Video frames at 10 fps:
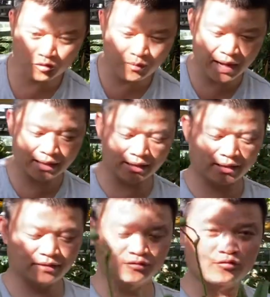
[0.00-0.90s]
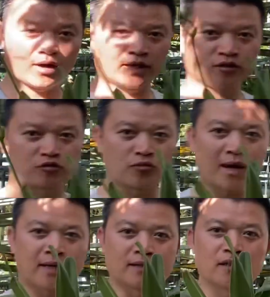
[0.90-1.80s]
3 này Wow chỗ số
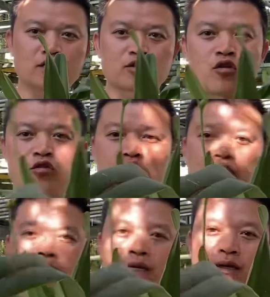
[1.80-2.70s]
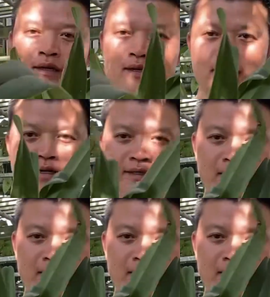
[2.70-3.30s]
3 này rất là to luôn này anh chị